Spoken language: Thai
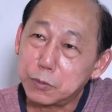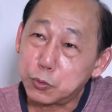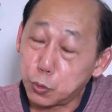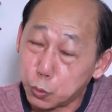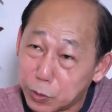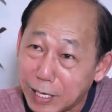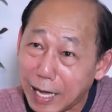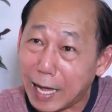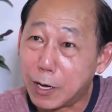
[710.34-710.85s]
จุ
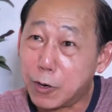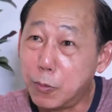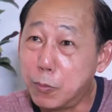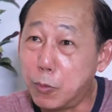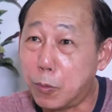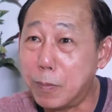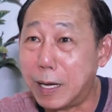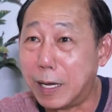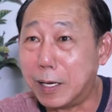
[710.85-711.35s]
ดแข็งของผ
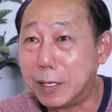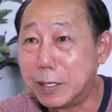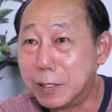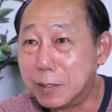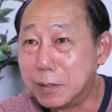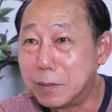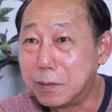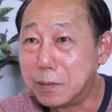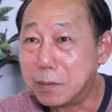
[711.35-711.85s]
มอ่ะ
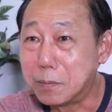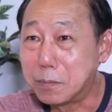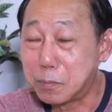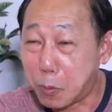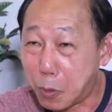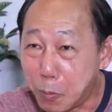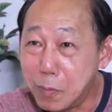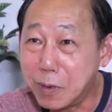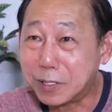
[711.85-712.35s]

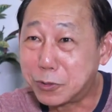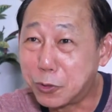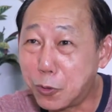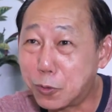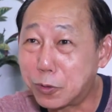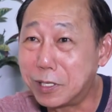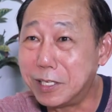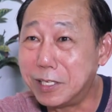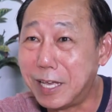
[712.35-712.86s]
ผมมาโชค
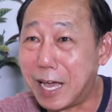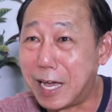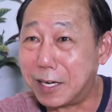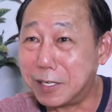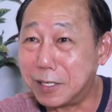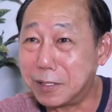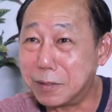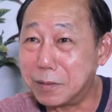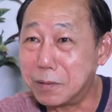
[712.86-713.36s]
ดีอย่างห
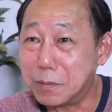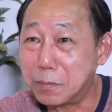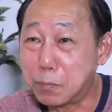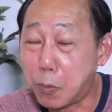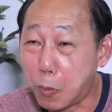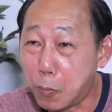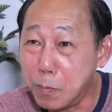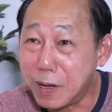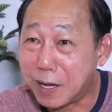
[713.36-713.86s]
นึ่ง
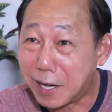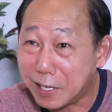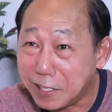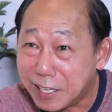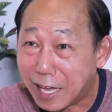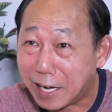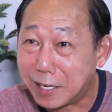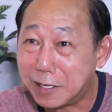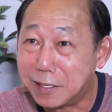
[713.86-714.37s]
ผมอ่ะข
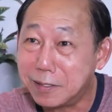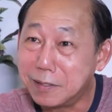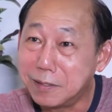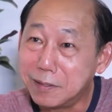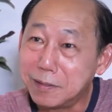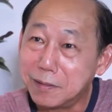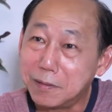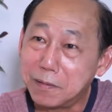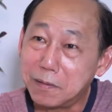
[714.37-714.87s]
ยัน
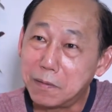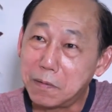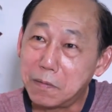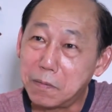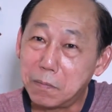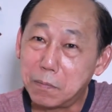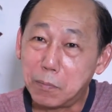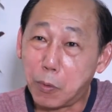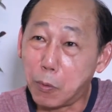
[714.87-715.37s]

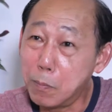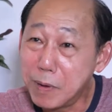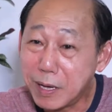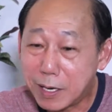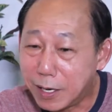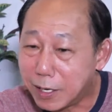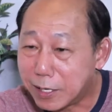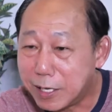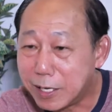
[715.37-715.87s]
ผมไม่
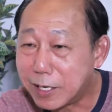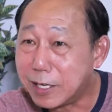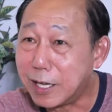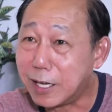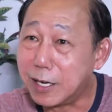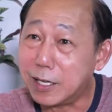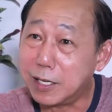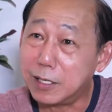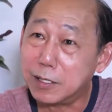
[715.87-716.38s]
เคยขี้เกี
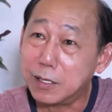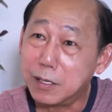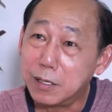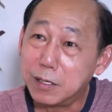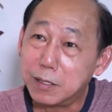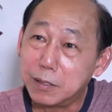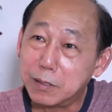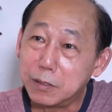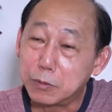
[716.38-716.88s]
ยจเลย
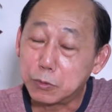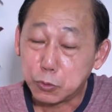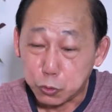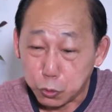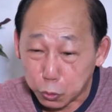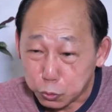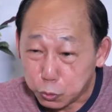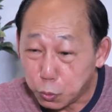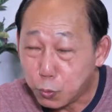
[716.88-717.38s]
จ
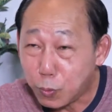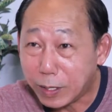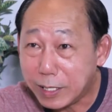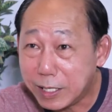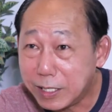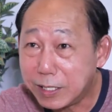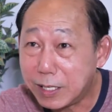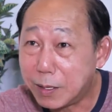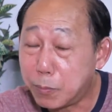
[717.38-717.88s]
นทุกวัน
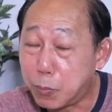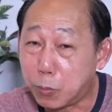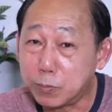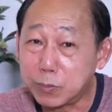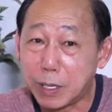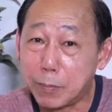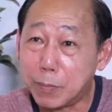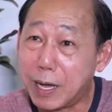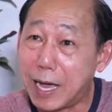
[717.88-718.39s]
นี้นะผม
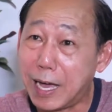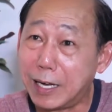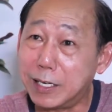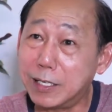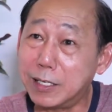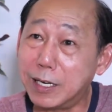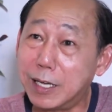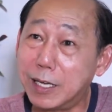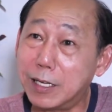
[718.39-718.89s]
ทำงาน
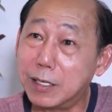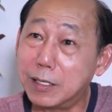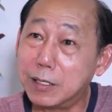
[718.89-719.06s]
นี่นะ